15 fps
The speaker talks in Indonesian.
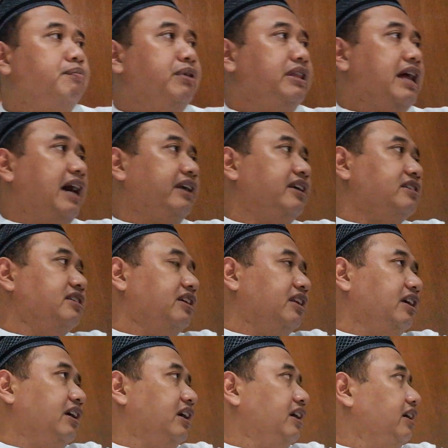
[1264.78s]
di
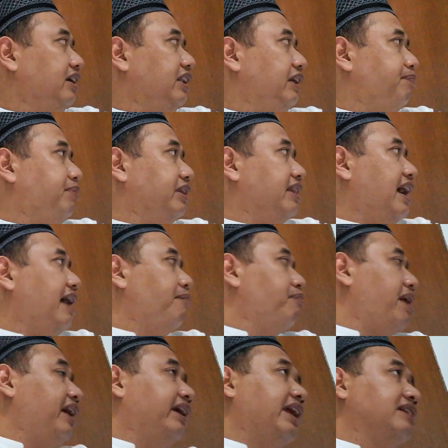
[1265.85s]
sini, ini bid'ah
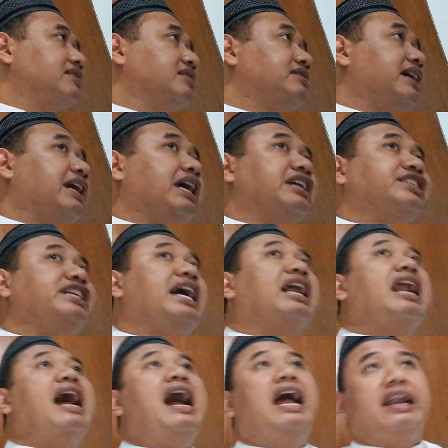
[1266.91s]
makna secara syar'an.